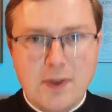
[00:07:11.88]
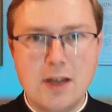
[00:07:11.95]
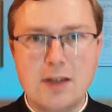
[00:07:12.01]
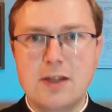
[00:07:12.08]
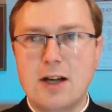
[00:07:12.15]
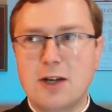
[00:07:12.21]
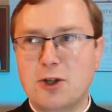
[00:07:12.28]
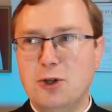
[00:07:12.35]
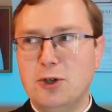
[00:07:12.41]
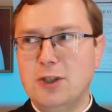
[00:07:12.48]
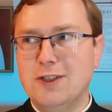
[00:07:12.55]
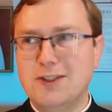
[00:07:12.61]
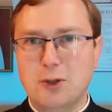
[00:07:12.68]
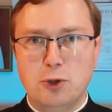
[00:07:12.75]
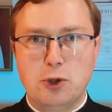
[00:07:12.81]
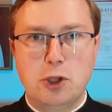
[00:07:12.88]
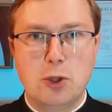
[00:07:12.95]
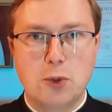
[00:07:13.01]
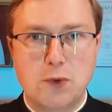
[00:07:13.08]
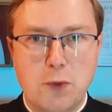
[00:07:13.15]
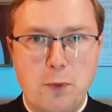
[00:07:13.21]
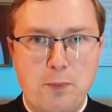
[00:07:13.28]
jako istoty
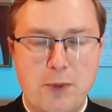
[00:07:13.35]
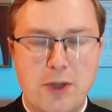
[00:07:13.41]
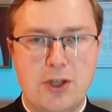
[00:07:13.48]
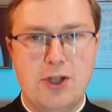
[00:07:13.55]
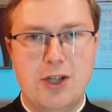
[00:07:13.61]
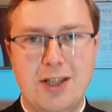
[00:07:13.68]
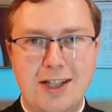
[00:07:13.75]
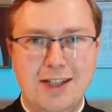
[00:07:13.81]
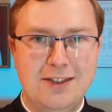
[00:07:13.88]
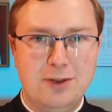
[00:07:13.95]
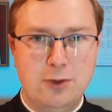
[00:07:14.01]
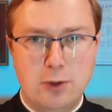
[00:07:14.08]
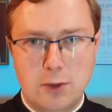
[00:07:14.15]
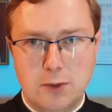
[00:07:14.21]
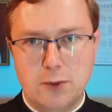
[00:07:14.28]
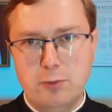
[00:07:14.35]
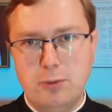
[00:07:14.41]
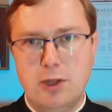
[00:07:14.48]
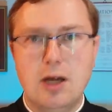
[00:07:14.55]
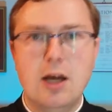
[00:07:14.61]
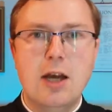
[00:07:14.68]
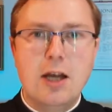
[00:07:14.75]
rozumne,
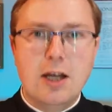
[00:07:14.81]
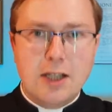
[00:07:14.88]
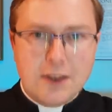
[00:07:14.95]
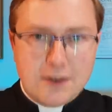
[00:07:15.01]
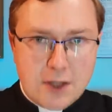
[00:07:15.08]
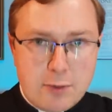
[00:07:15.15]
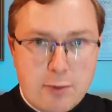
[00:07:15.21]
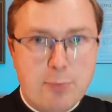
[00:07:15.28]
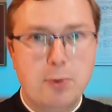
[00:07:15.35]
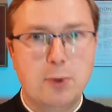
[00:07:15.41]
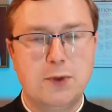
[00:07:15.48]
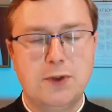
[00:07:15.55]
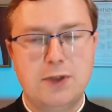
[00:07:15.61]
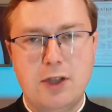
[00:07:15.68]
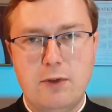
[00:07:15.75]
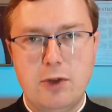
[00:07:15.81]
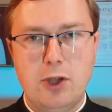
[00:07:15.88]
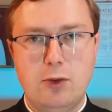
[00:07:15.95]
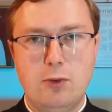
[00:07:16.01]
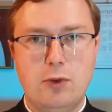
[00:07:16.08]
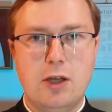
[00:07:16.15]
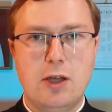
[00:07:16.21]
cielesno-rozumne, jesteśmy pozostawieni
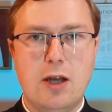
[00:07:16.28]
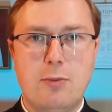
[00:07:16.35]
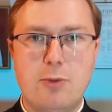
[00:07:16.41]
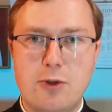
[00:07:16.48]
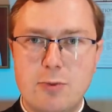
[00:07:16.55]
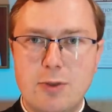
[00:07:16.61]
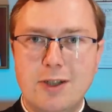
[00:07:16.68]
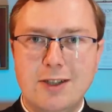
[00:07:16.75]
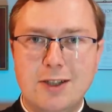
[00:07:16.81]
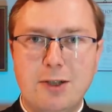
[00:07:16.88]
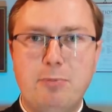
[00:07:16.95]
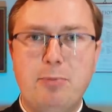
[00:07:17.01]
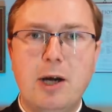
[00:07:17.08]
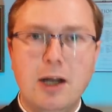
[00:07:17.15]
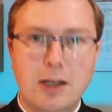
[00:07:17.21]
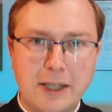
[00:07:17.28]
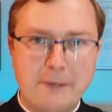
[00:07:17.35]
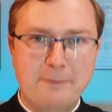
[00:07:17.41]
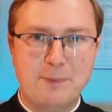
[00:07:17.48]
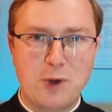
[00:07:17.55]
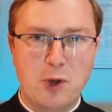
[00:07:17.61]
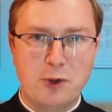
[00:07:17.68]
tutaj, abyśmy
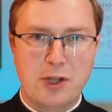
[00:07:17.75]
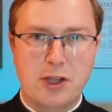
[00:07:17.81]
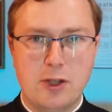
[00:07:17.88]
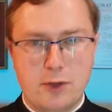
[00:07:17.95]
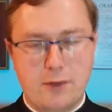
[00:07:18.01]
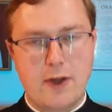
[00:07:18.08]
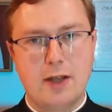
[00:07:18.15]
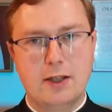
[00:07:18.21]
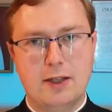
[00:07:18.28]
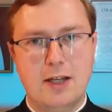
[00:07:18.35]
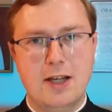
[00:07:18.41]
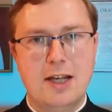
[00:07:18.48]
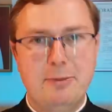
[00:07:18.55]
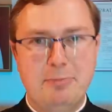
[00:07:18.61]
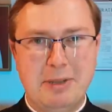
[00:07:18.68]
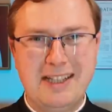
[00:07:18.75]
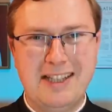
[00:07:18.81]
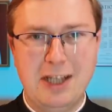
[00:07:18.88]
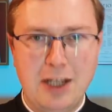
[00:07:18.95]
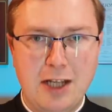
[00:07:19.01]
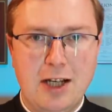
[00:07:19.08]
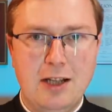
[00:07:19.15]
dbali o ten świat
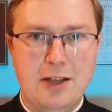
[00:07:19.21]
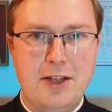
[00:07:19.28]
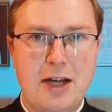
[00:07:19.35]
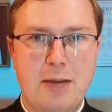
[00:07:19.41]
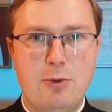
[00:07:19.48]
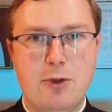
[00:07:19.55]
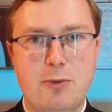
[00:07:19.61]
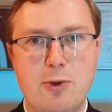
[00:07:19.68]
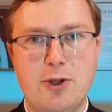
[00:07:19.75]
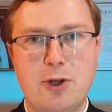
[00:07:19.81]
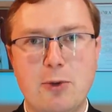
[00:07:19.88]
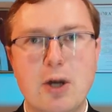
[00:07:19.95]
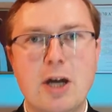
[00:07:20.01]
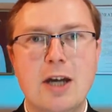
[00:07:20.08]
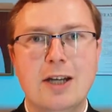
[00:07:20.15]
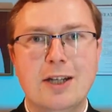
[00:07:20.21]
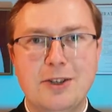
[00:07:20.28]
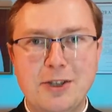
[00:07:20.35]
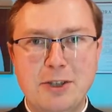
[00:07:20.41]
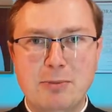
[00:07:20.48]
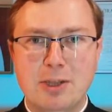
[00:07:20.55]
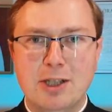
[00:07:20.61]
materialny, abyśmy się
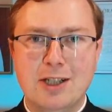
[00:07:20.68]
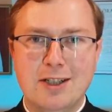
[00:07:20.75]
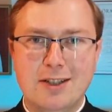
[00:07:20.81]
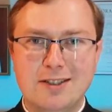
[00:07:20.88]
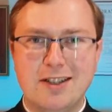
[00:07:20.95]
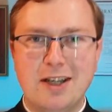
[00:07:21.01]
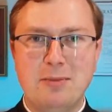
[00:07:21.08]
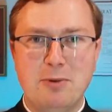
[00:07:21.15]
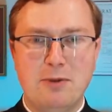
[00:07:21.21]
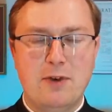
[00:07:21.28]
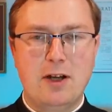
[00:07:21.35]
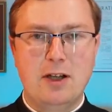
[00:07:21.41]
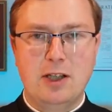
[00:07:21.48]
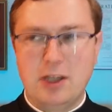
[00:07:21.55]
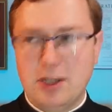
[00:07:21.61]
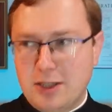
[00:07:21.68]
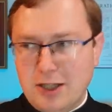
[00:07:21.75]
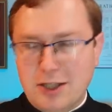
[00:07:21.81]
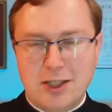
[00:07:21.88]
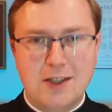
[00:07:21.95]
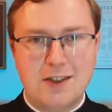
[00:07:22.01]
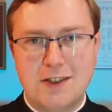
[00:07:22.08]
nim zajmowali. I ta
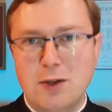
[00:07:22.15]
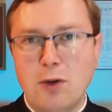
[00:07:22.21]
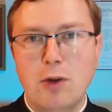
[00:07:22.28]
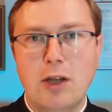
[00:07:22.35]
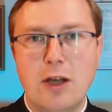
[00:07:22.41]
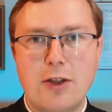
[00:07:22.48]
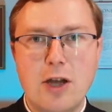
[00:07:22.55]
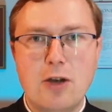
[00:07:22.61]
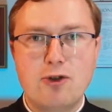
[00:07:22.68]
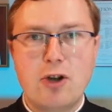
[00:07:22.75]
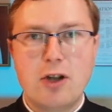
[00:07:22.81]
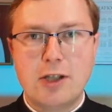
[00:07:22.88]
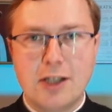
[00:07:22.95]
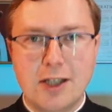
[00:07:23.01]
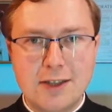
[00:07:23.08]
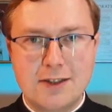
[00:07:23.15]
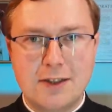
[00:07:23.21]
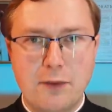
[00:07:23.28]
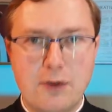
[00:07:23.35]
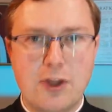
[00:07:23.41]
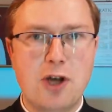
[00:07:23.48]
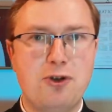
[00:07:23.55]
historia nasza jest
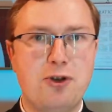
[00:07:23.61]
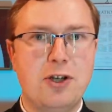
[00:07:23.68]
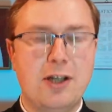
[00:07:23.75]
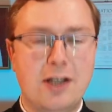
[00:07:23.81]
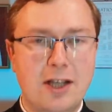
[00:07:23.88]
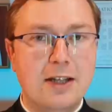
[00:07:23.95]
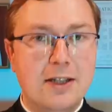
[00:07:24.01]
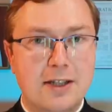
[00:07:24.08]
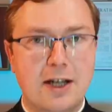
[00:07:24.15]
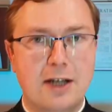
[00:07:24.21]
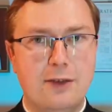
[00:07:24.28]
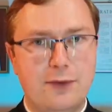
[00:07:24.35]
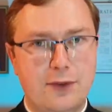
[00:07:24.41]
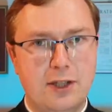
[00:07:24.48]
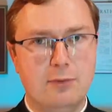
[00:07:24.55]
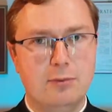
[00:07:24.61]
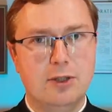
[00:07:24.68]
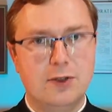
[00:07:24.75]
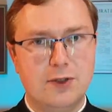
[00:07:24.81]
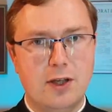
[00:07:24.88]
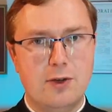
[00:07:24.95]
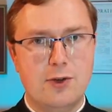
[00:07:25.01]
w naszych rękach w tym
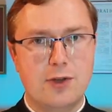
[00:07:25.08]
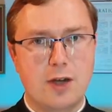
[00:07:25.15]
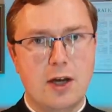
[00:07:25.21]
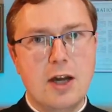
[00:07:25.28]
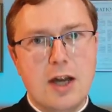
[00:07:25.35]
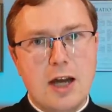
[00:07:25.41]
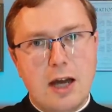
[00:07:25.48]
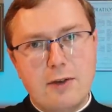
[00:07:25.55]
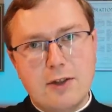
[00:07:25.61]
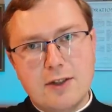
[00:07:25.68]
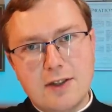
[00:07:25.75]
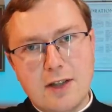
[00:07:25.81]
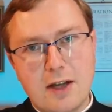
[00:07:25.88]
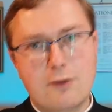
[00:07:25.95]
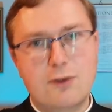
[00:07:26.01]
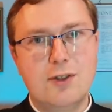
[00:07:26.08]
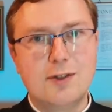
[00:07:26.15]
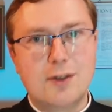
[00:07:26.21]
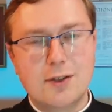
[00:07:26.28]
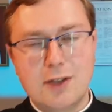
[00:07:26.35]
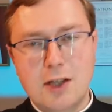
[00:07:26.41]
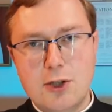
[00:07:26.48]
sensie. A więc tak,
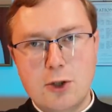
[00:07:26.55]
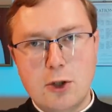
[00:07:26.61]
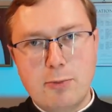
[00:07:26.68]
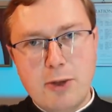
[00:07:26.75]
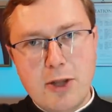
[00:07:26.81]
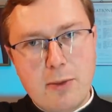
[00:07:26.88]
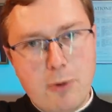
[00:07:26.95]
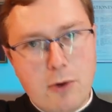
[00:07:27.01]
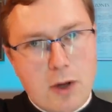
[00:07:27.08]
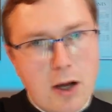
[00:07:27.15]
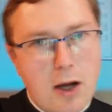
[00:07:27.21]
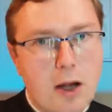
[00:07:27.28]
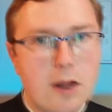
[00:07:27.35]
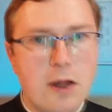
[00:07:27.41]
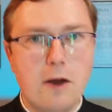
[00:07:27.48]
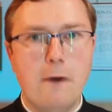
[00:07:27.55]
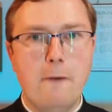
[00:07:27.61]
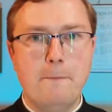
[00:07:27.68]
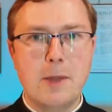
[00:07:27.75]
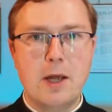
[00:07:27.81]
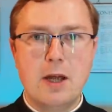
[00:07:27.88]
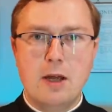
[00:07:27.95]
wszystko zależy od Pana Boga, ale
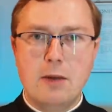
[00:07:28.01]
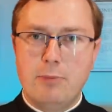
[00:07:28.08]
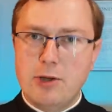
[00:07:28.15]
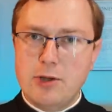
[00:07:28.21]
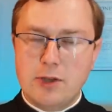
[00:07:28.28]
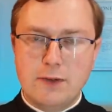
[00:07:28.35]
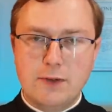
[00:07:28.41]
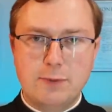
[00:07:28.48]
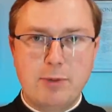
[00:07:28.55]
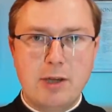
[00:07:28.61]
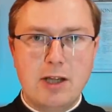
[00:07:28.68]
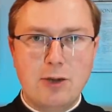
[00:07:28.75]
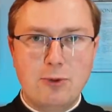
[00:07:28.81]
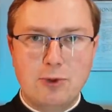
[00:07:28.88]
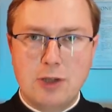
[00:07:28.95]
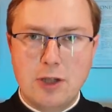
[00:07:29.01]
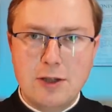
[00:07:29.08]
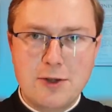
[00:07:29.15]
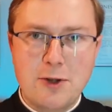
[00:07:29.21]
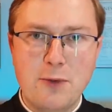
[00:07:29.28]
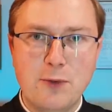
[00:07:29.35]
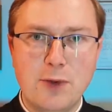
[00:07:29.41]
On będzie wspierał
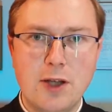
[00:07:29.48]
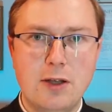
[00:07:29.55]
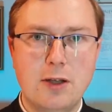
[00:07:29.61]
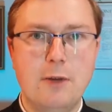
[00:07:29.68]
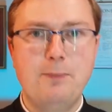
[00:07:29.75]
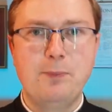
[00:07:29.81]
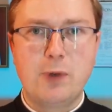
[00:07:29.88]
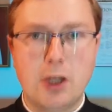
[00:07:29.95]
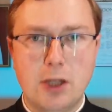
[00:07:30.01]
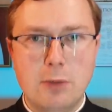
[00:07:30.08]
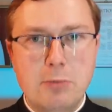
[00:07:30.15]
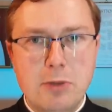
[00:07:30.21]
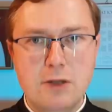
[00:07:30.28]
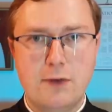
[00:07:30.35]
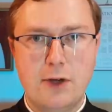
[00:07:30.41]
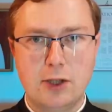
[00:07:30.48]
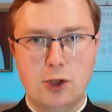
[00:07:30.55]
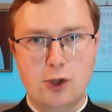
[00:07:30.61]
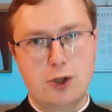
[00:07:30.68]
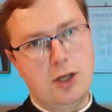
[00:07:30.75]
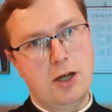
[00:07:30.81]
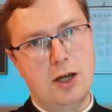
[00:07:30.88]
tylko wtedy, kiedy my
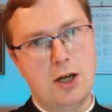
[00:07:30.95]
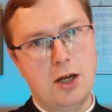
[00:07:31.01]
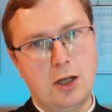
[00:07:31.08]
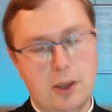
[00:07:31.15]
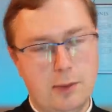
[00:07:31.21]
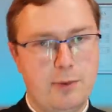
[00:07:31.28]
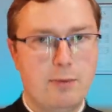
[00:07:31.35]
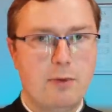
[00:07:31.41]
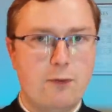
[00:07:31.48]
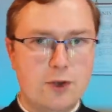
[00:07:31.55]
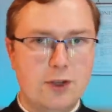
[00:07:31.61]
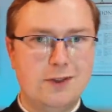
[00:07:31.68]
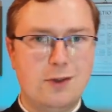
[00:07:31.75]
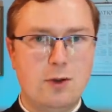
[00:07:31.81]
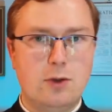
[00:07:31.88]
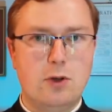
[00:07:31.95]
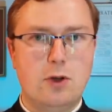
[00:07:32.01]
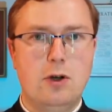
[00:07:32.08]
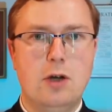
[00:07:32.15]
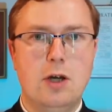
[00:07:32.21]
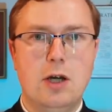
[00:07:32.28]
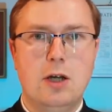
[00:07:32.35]
faktycznie robimy wszystko
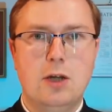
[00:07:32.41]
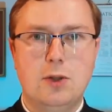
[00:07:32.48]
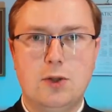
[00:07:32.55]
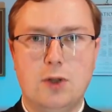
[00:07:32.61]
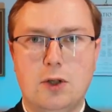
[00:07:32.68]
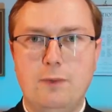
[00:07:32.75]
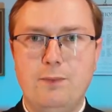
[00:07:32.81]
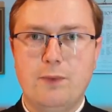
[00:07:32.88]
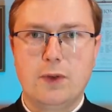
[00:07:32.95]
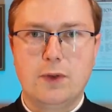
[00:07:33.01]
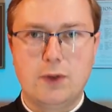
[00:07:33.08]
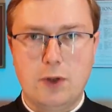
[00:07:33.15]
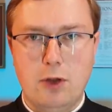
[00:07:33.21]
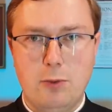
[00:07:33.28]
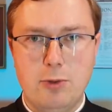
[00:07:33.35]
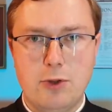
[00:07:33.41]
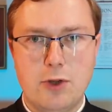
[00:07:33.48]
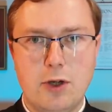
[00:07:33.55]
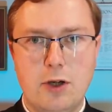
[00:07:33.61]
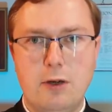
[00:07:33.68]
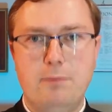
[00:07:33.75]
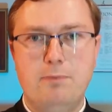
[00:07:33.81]
to, co zrobić
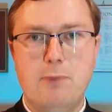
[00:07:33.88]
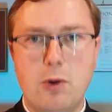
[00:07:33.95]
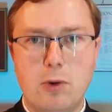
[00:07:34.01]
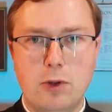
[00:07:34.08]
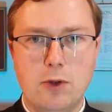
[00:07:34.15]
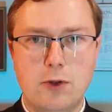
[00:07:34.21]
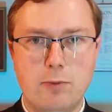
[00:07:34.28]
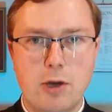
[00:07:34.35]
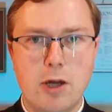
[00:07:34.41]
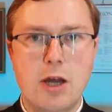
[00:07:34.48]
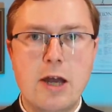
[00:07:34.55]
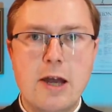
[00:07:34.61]
mogliśmy.